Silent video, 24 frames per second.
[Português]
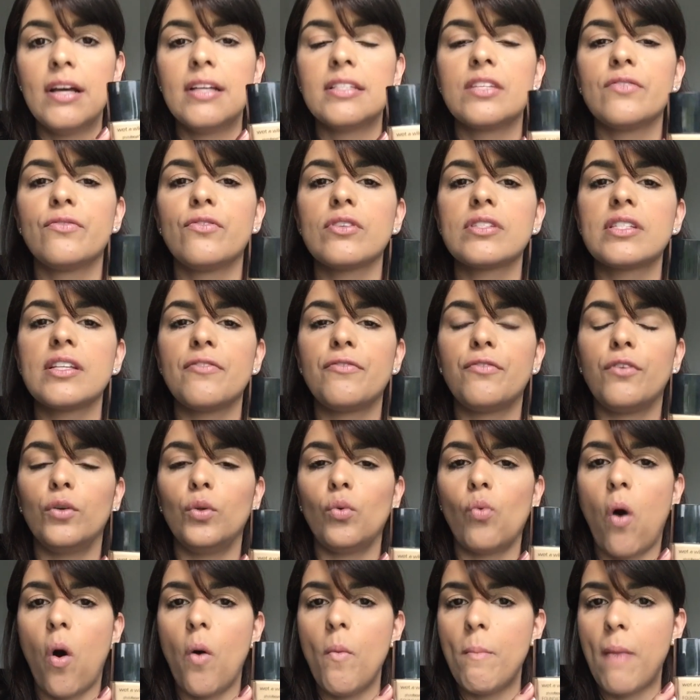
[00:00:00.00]
Se você for
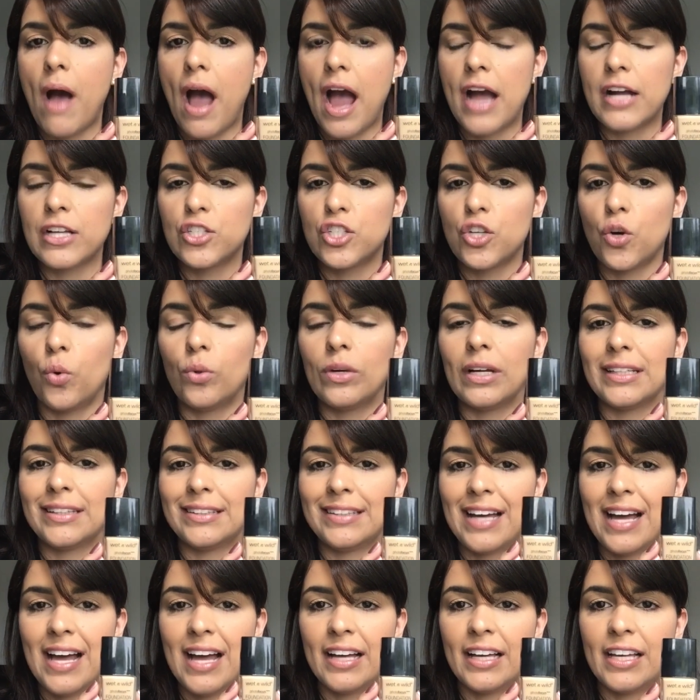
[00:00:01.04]
no Walmart ou na
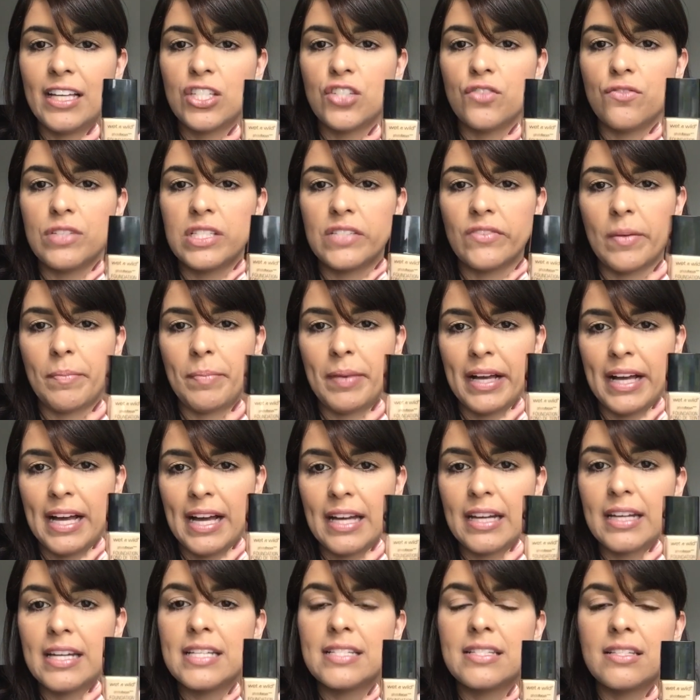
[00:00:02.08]
Target, você vai
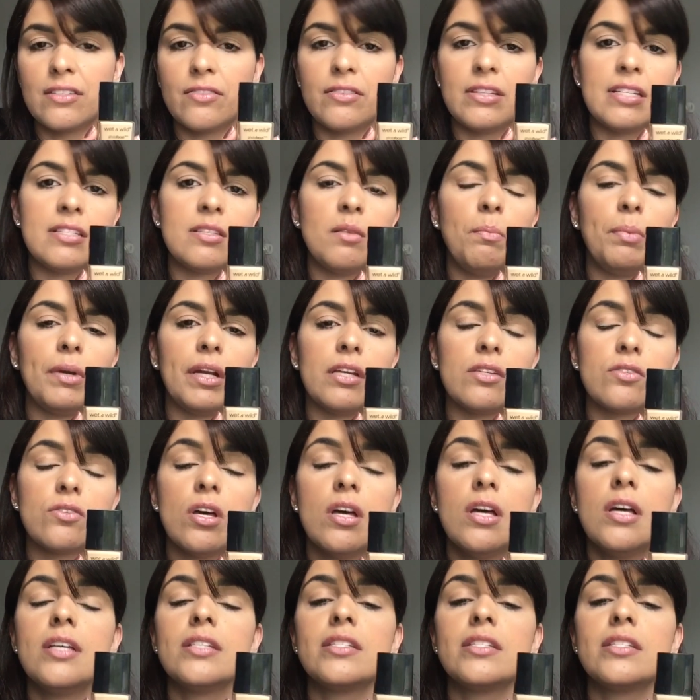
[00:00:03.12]
pagar nesse, nesse preço.